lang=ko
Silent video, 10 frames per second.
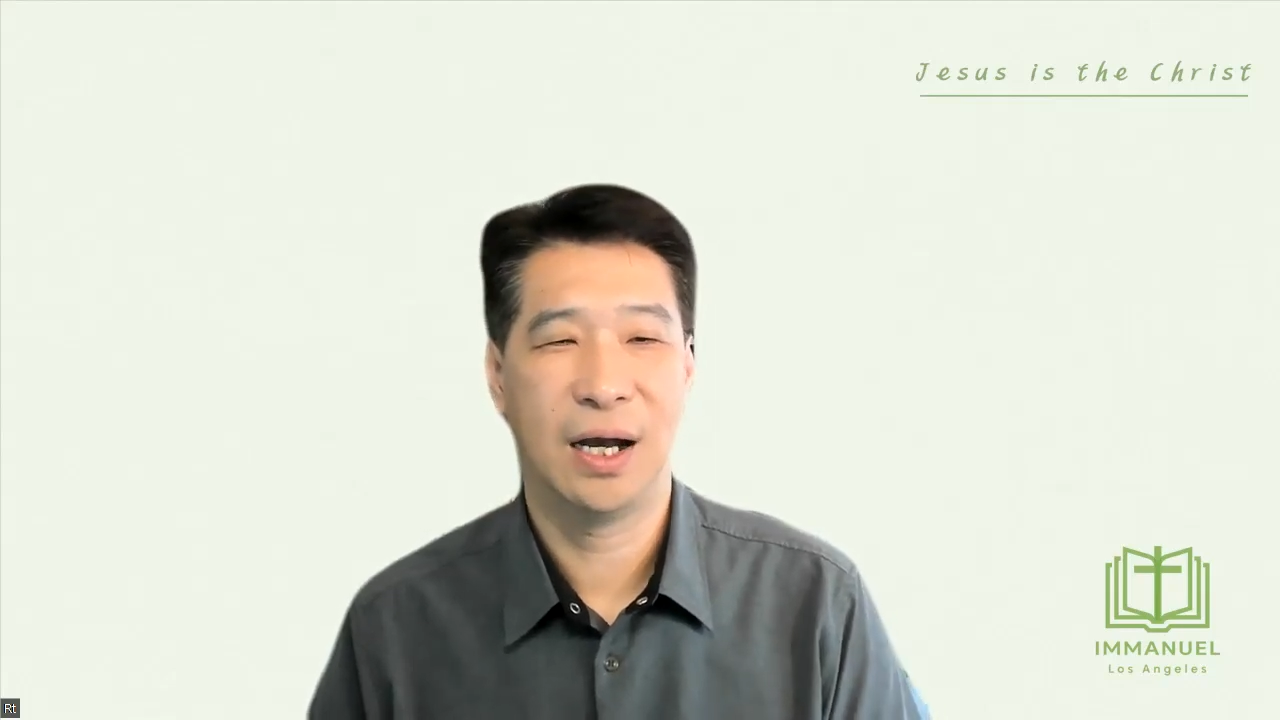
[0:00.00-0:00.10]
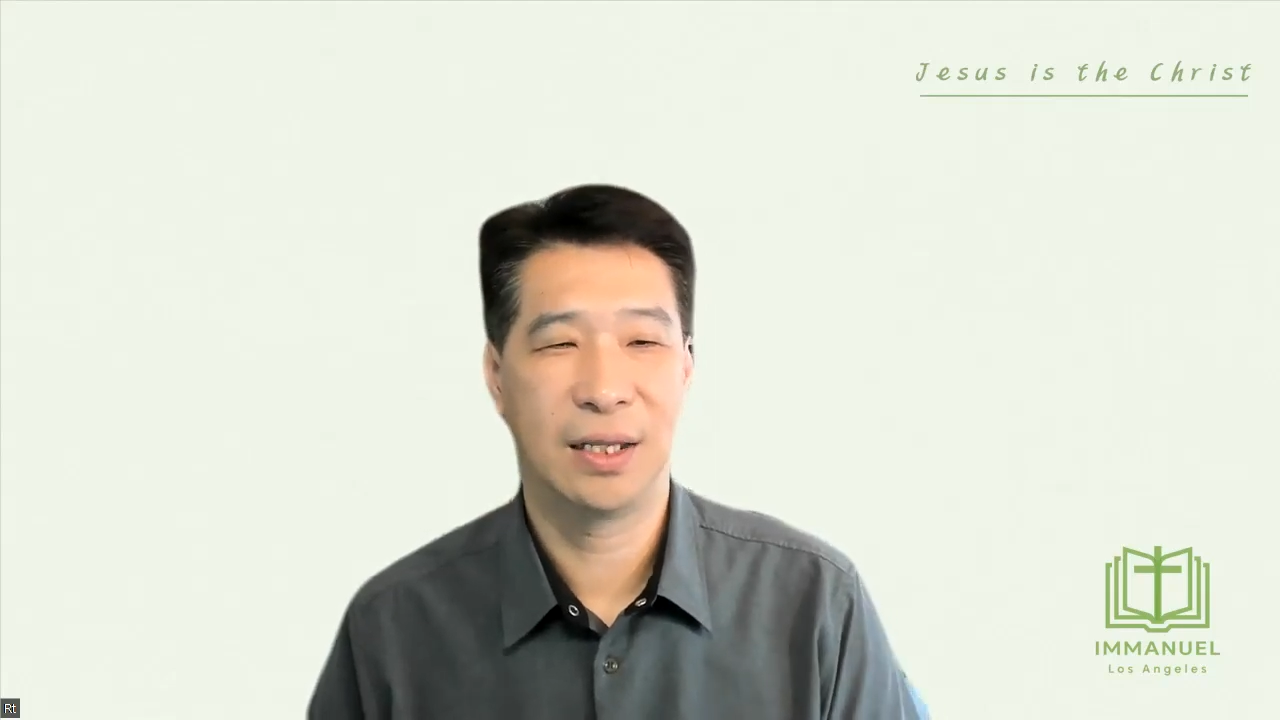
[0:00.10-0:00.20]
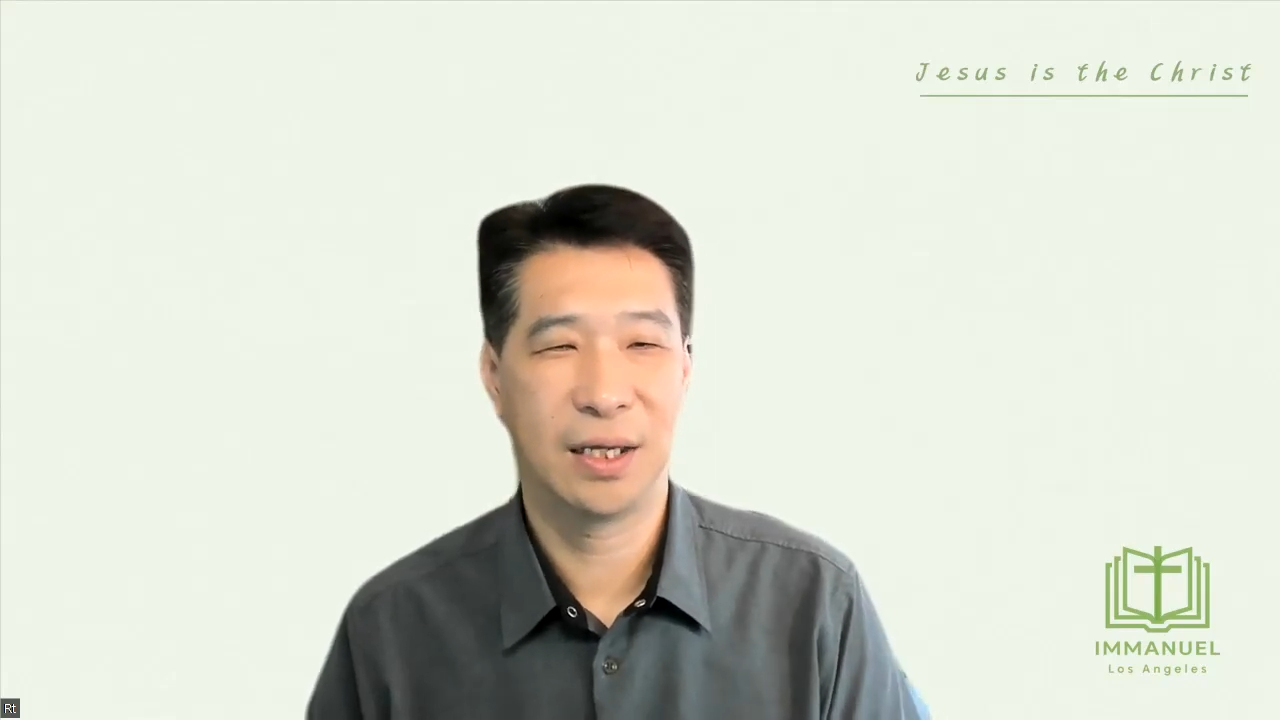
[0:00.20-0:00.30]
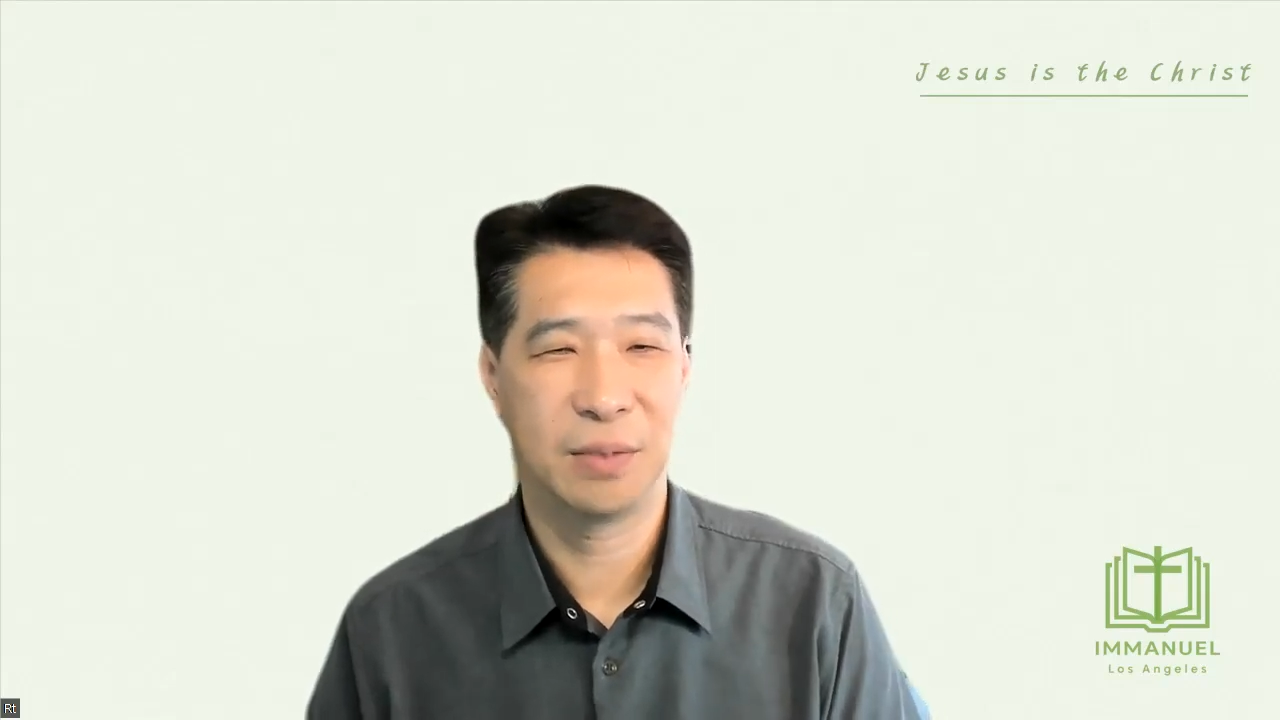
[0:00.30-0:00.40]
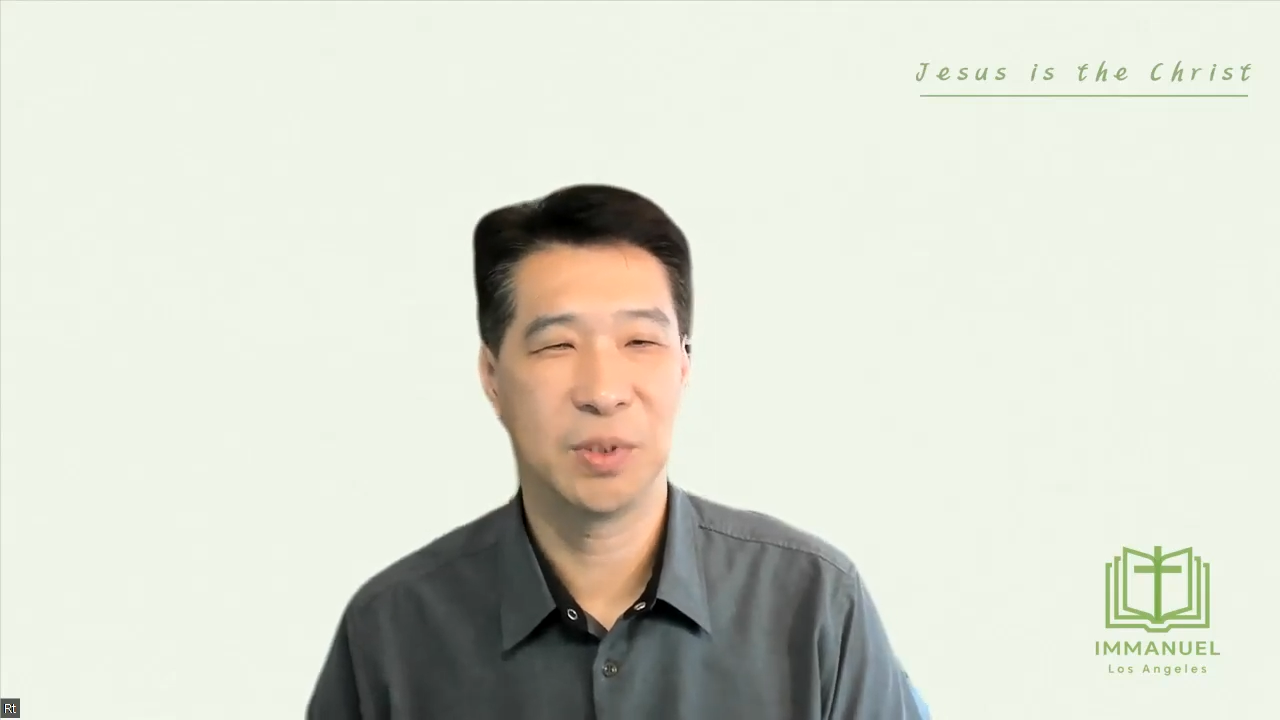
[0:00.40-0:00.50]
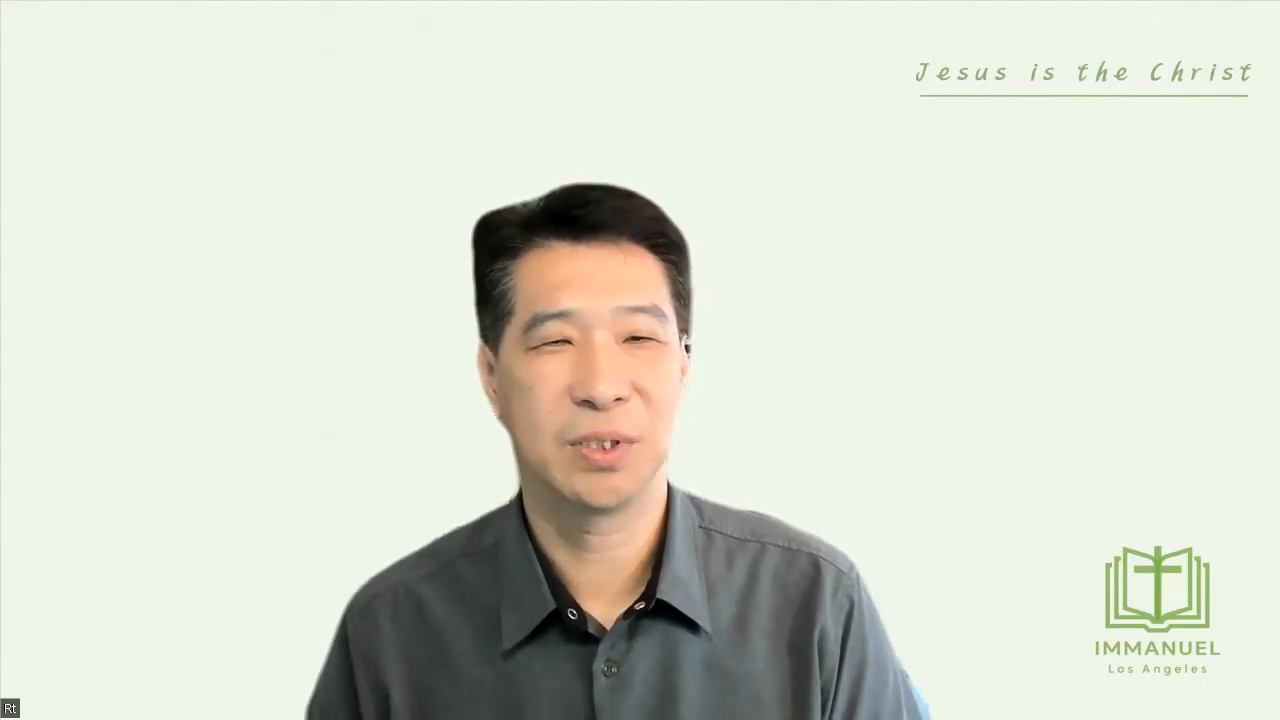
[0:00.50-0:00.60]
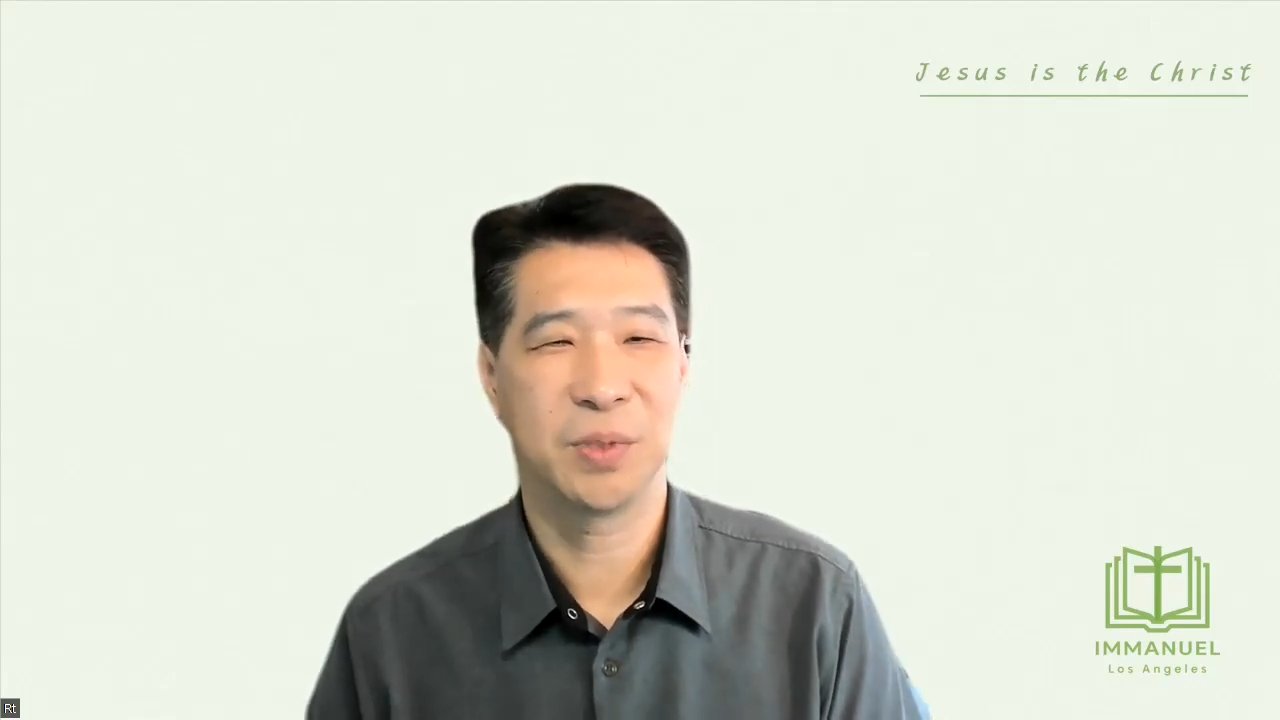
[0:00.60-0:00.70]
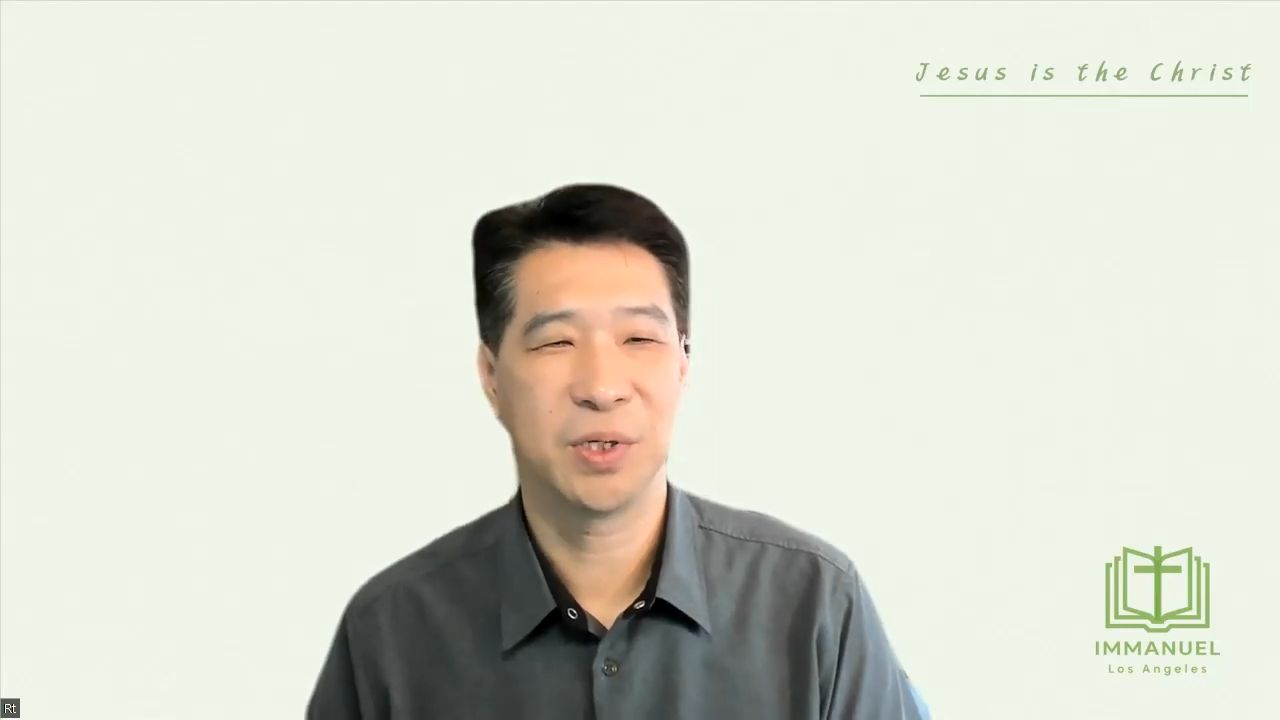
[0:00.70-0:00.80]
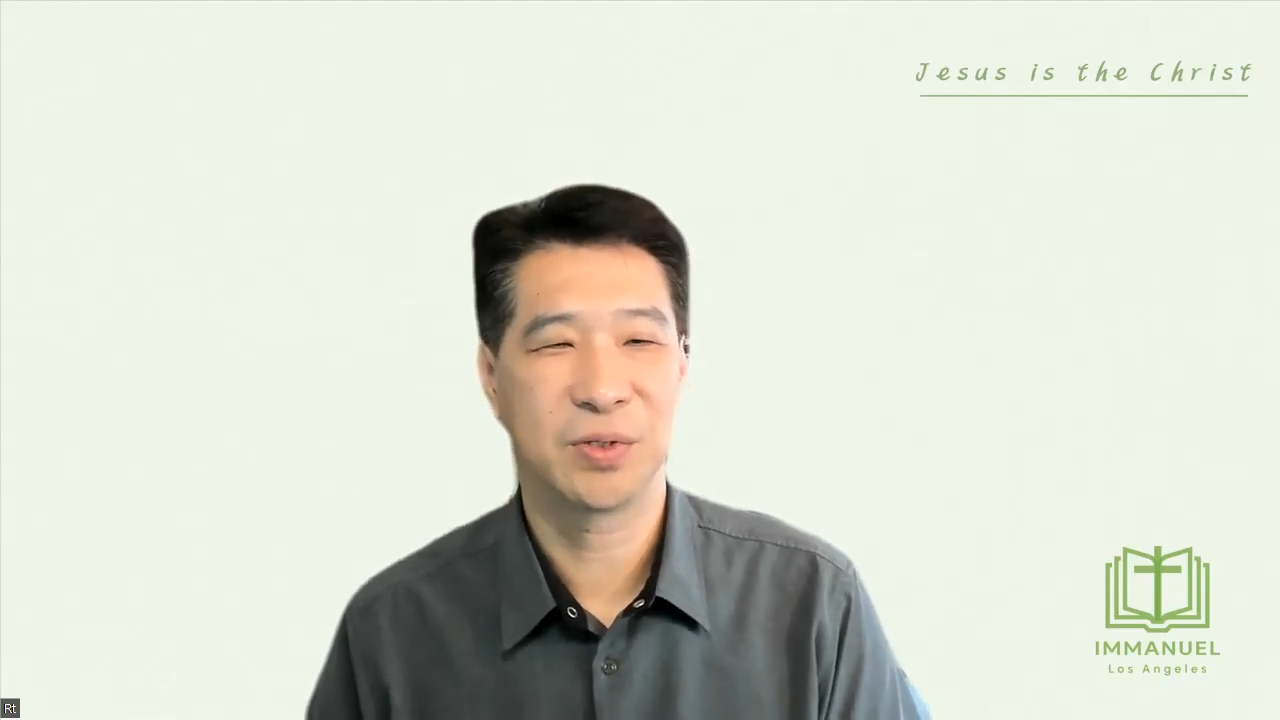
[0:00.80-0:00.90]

하나님을 섬길